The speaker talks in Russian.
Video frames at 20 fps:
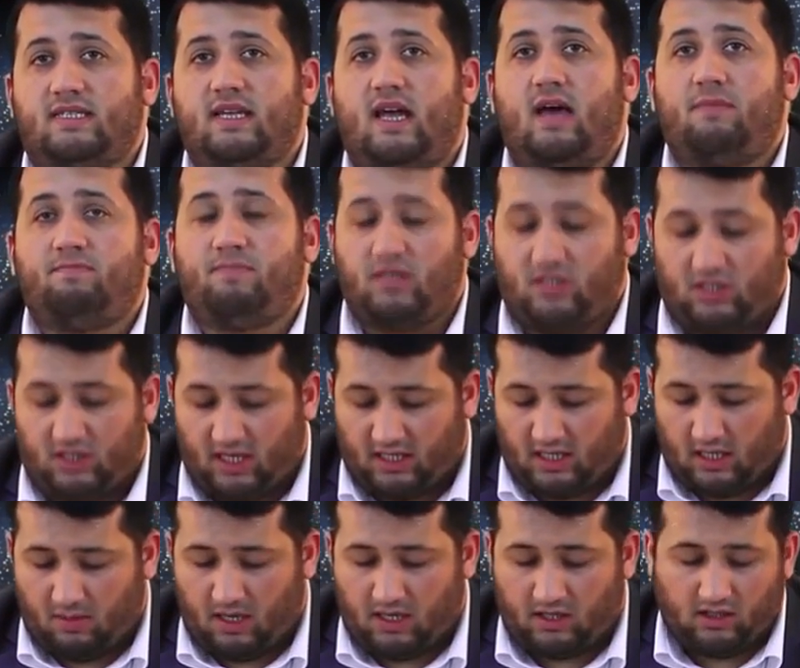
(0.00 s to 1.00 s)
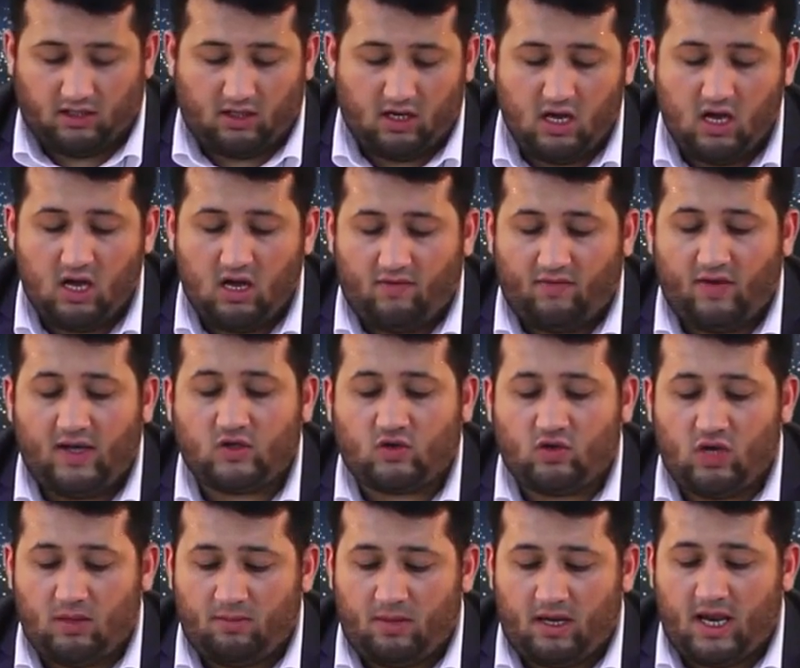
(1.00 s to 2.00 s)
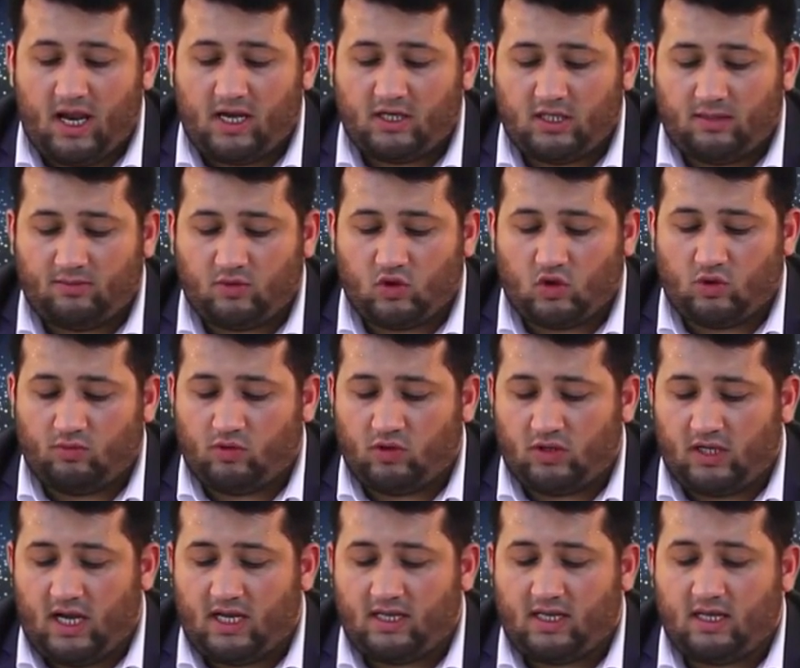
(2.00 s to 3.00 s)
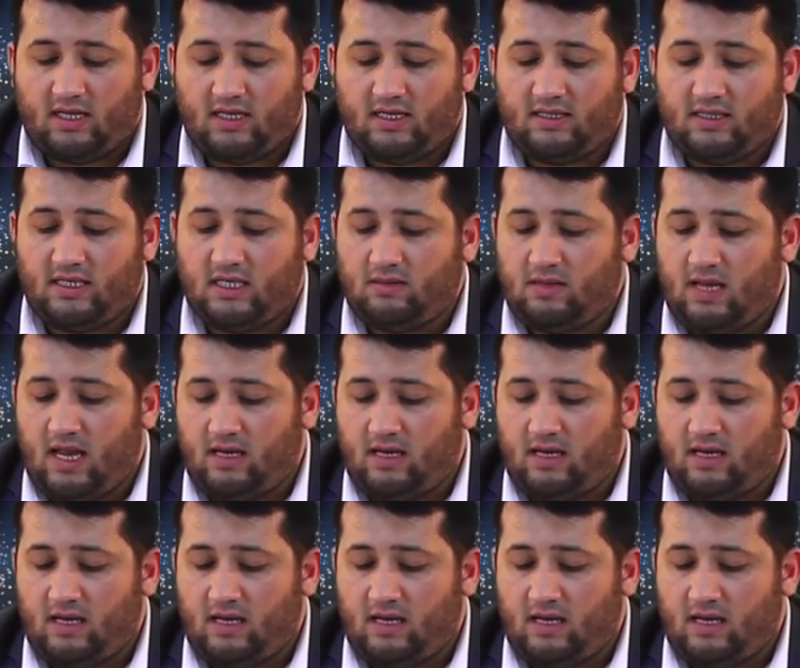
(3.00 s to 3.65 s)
Мадд означает удлинять, а муттасль